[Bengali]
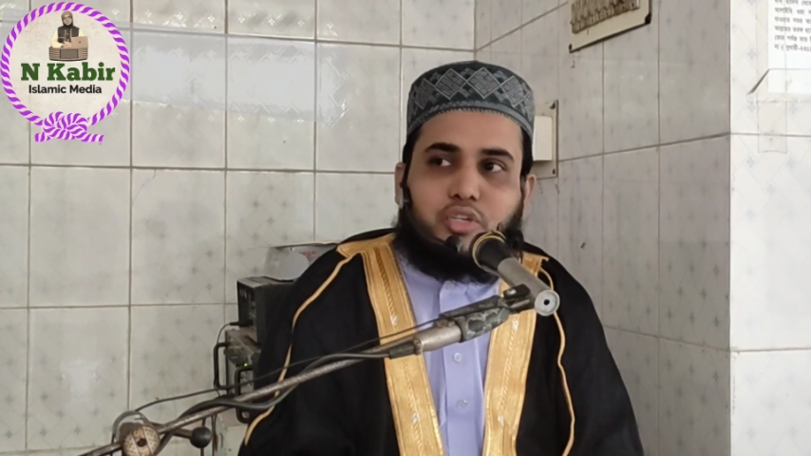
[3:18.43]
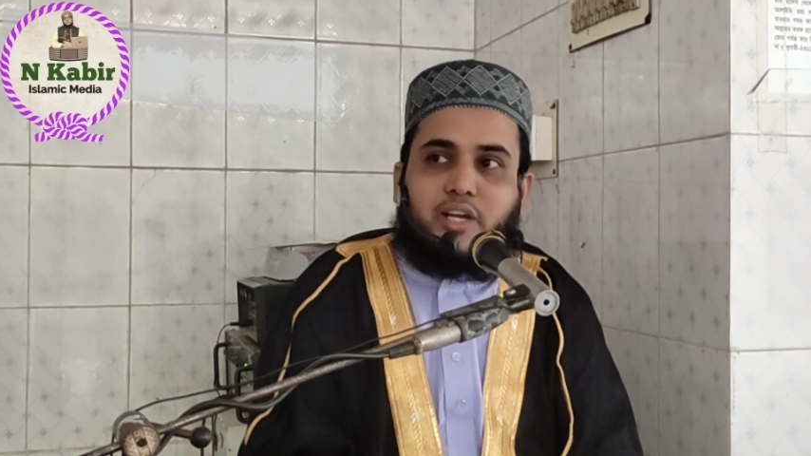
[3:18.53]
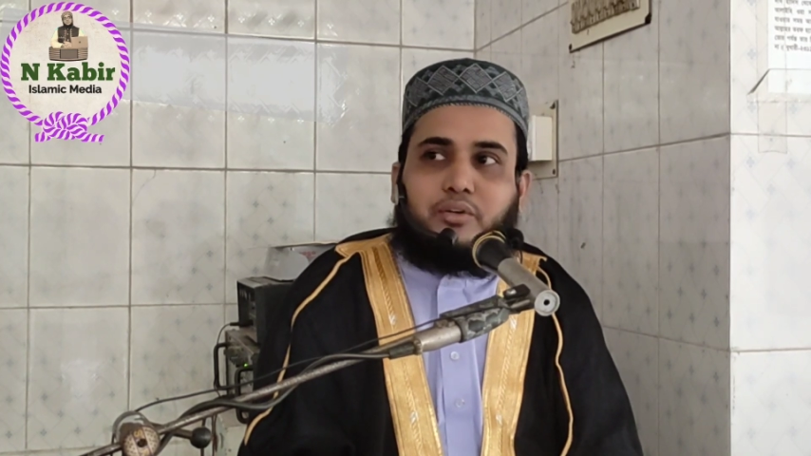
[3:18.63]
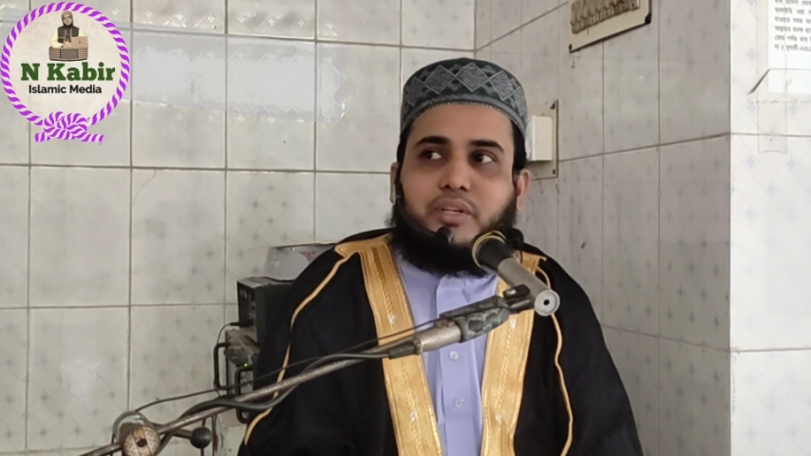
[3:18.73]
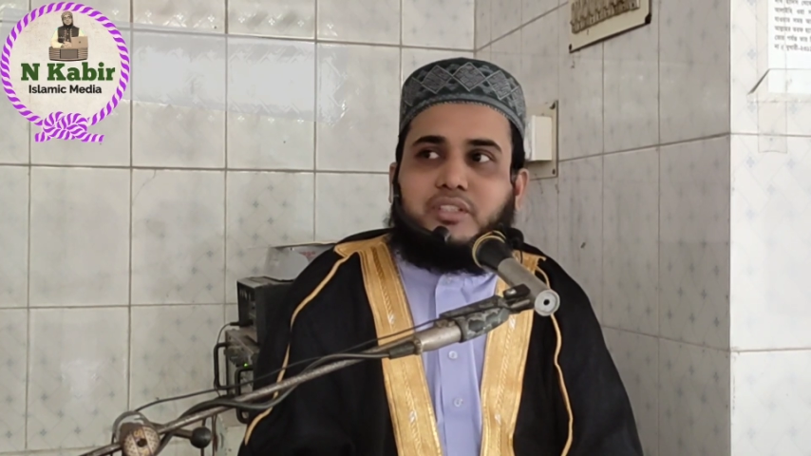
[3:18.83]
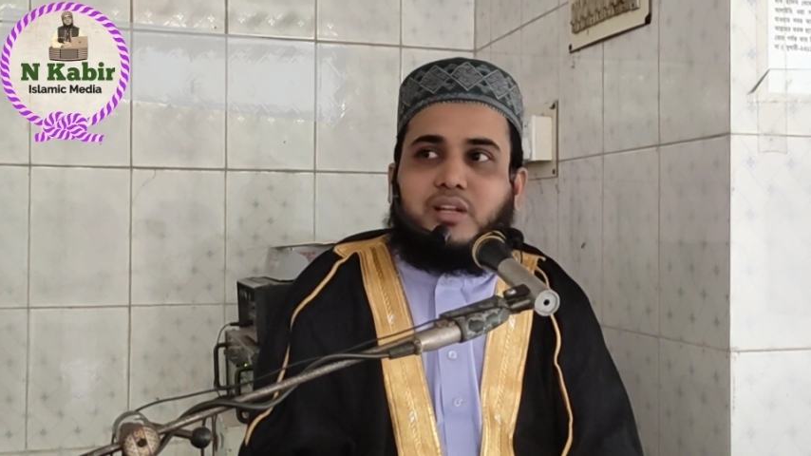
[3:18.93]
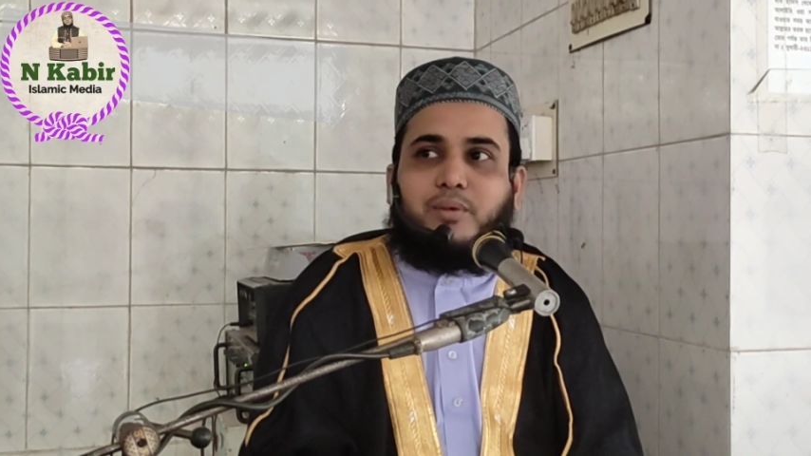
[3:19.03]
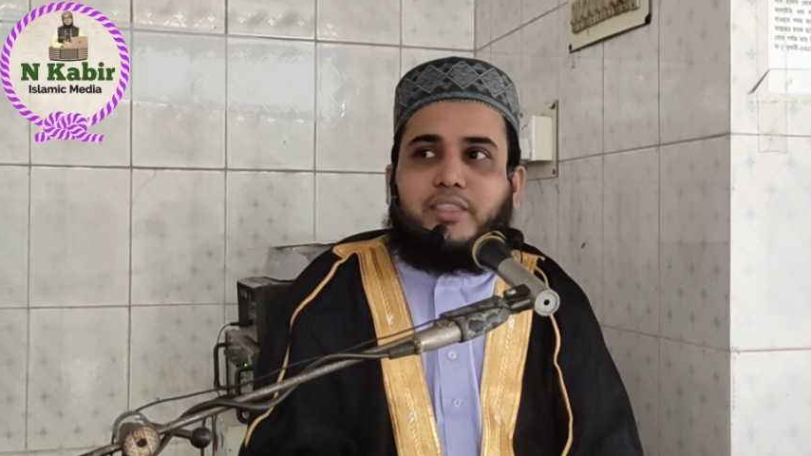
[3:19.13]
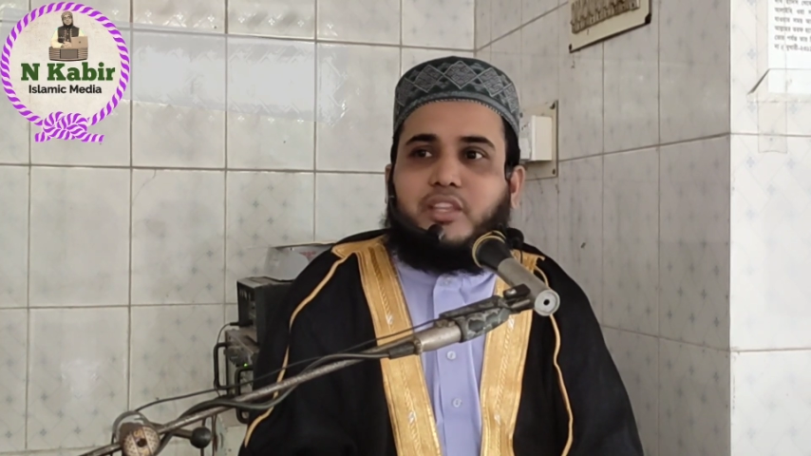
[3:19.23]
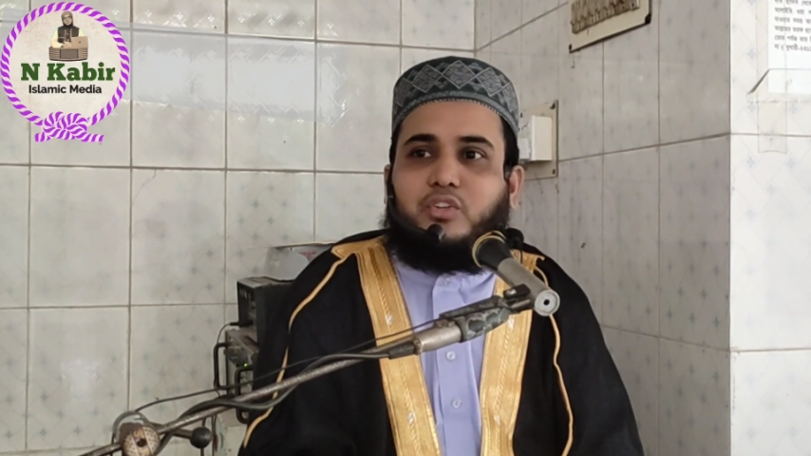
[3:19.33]
দয়া করে তার
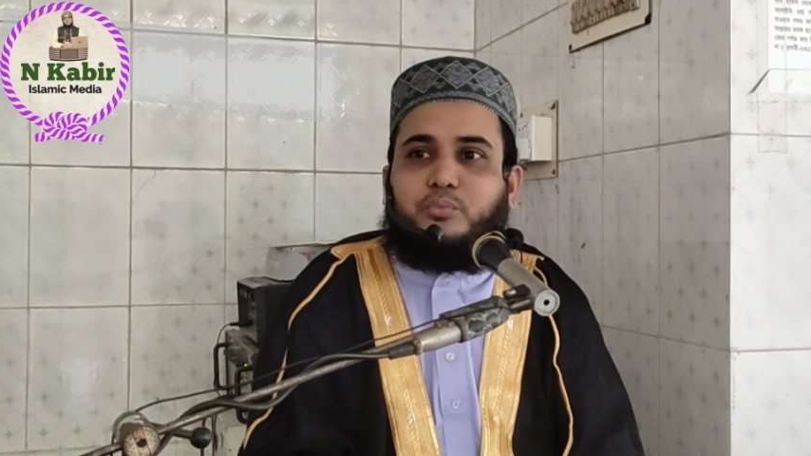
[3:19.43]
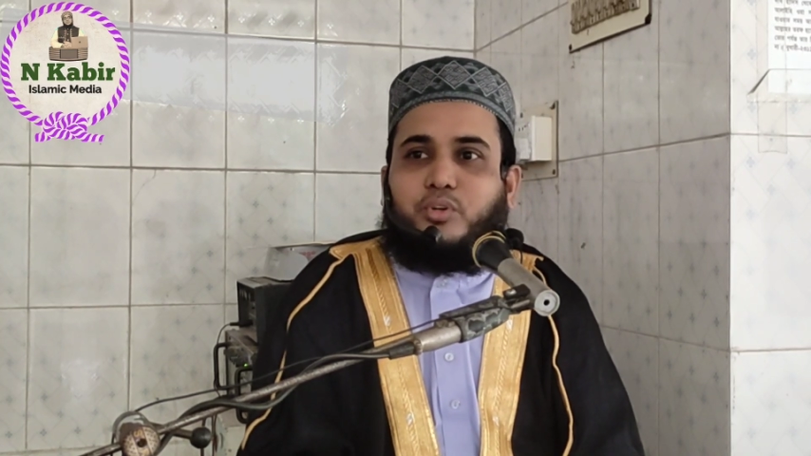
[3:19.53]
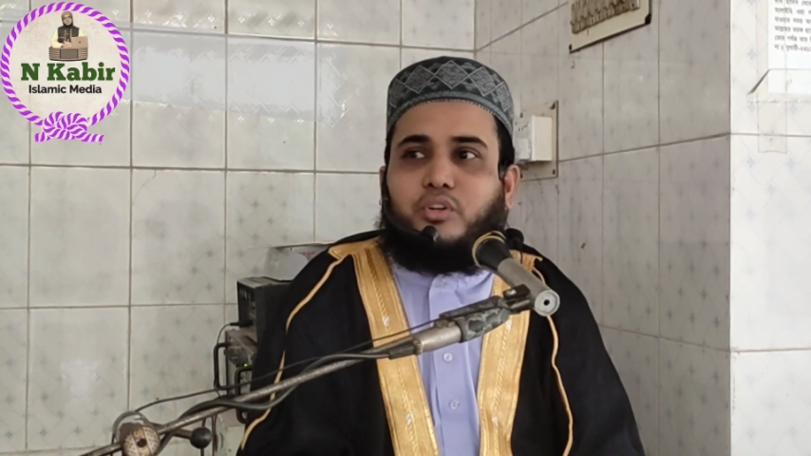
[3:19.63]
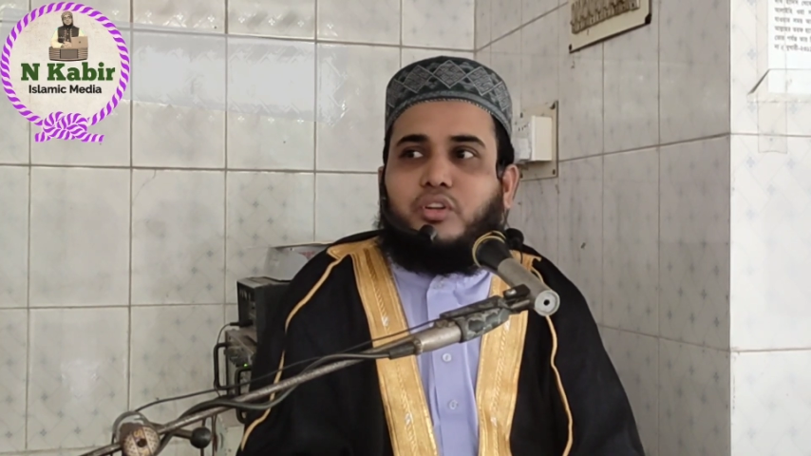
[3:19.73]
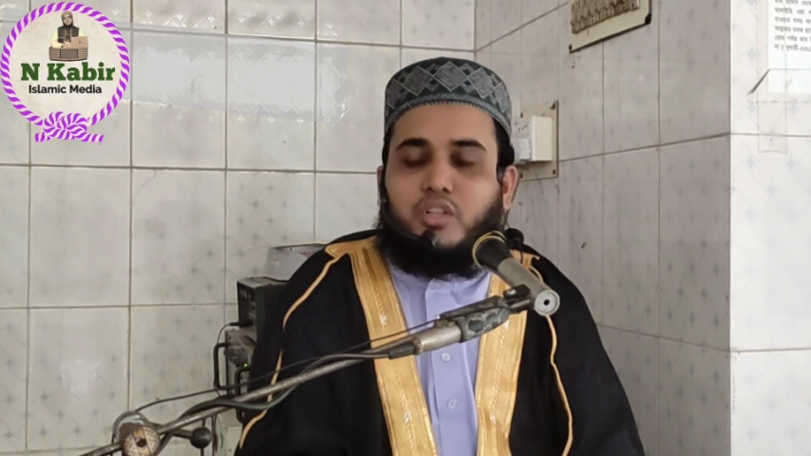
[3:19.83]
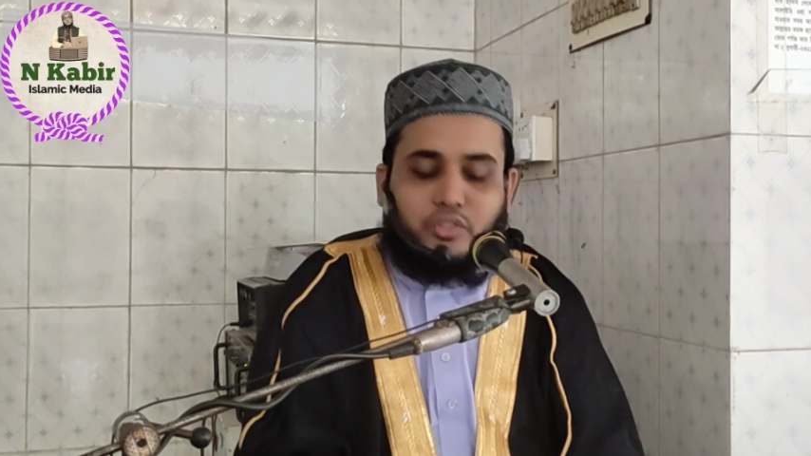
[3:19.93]
বান্দার উপর